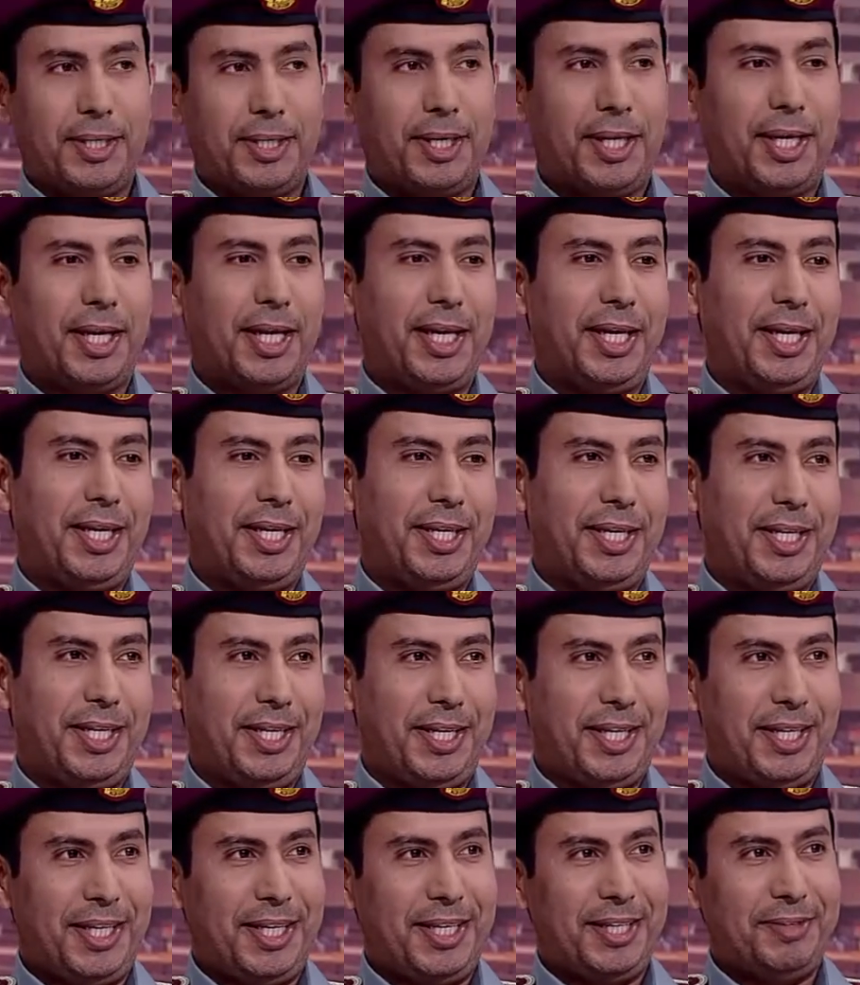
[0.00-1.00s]
الله
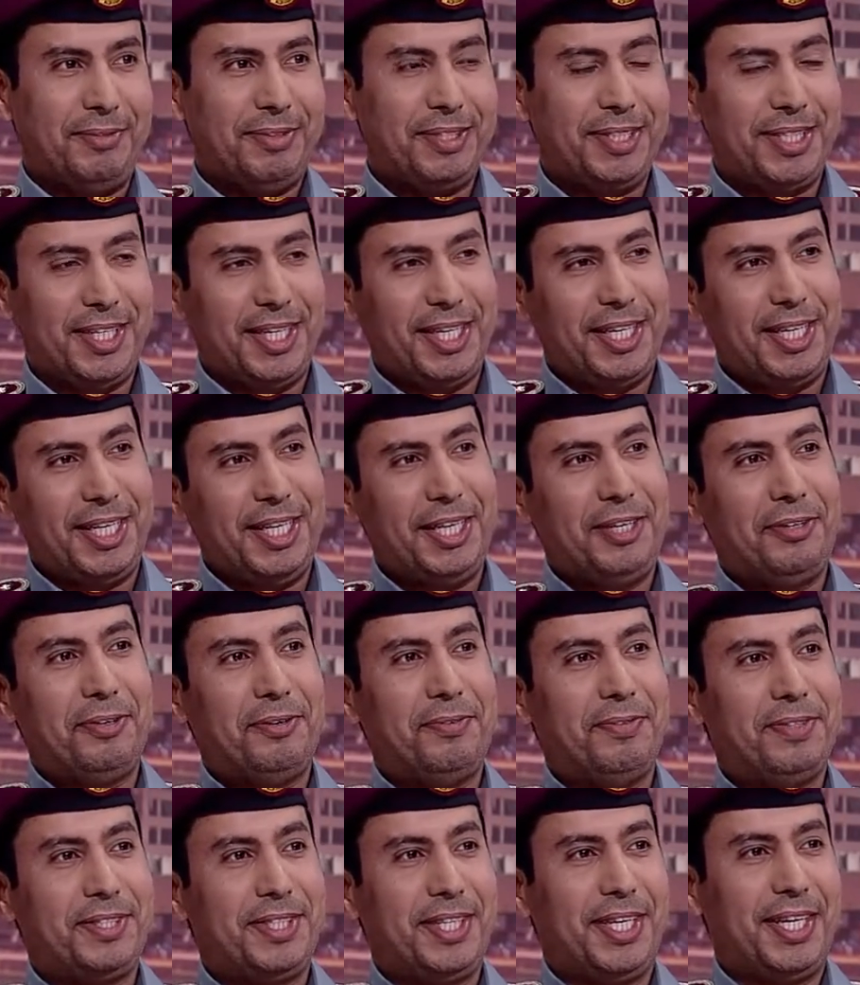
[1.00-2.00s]
يحييك الله يسعدك
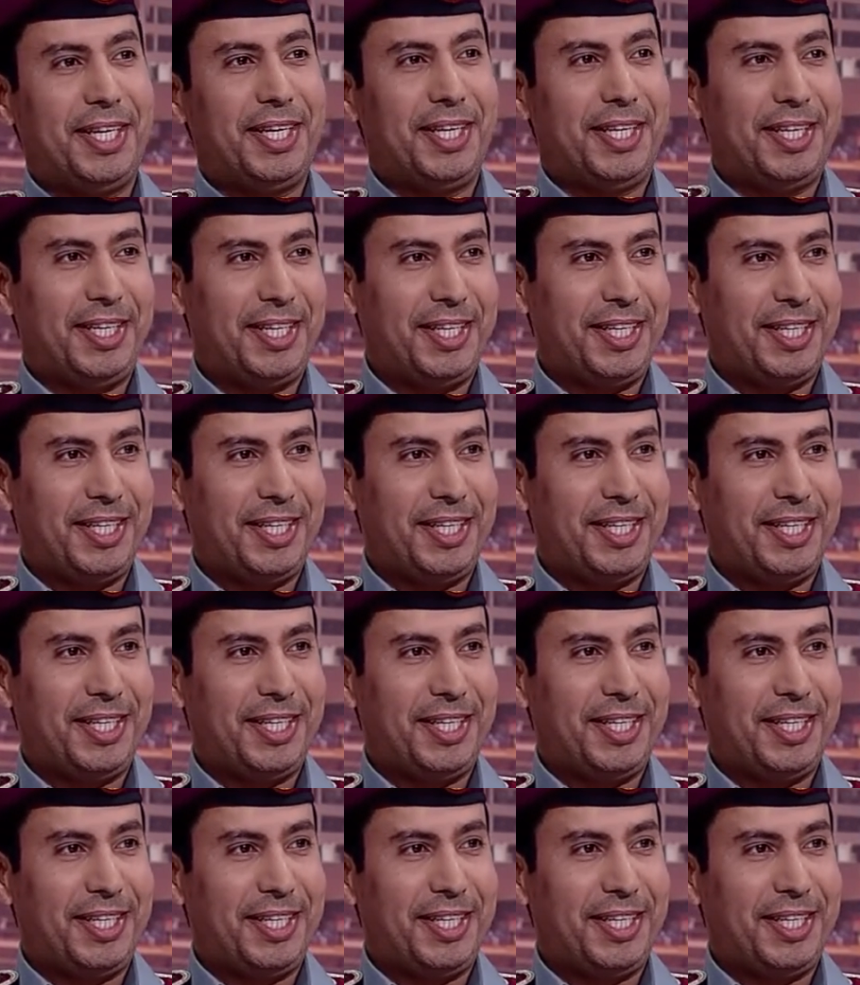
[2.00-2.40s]
ومسي على